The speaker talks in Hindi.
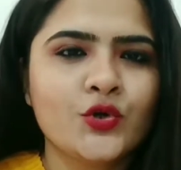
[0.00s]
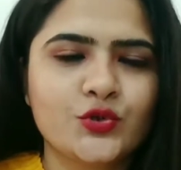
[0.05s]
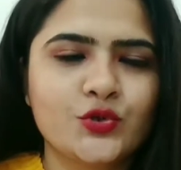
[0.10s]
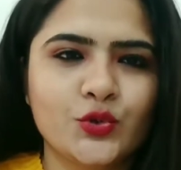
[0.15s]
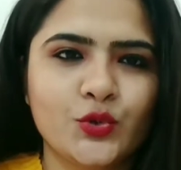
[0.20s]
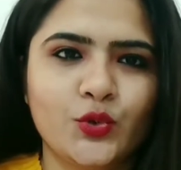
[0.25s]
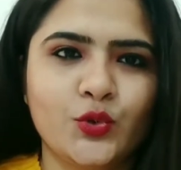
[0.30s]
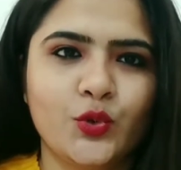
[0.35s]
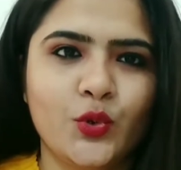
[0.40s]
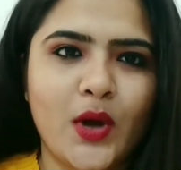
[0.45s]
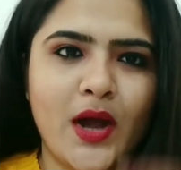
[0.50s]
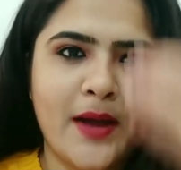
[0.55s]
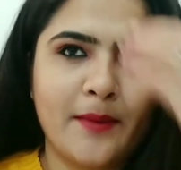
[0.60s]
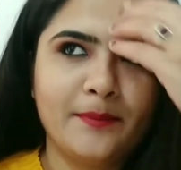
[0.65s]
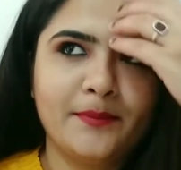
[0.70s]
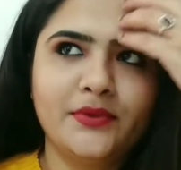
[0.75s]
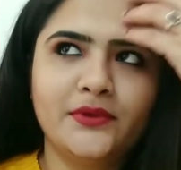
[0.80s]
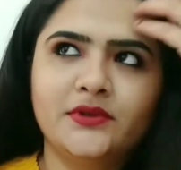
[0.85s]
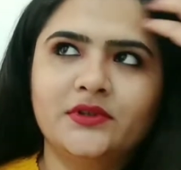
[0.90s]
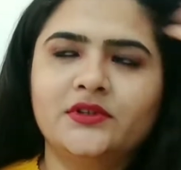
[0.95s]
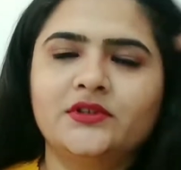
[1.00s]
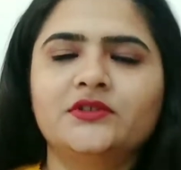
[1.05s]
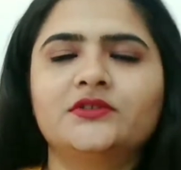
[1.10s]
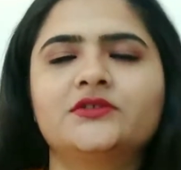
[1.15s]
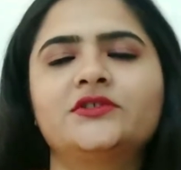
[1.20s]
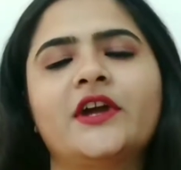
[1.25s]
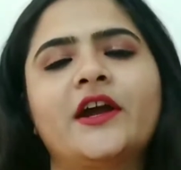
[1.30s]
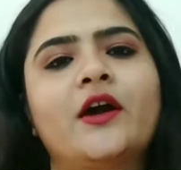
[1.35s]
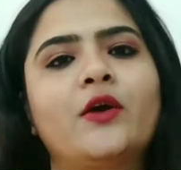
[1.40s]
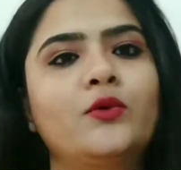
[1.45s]
सो so, आप
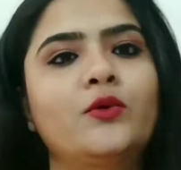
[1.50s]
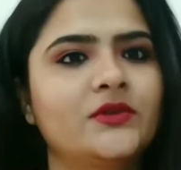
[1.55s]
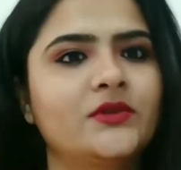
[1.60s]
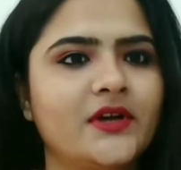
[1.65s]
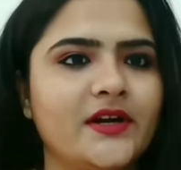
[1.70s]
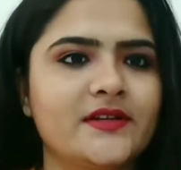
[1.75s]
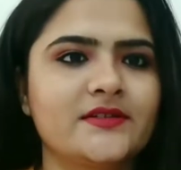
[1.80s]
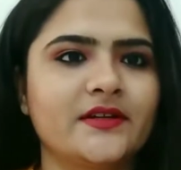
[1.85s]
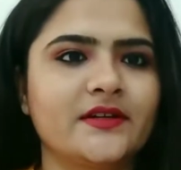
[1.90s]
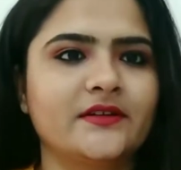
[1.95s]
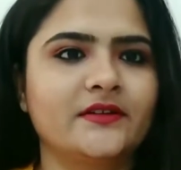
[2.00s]
चेकआउट कर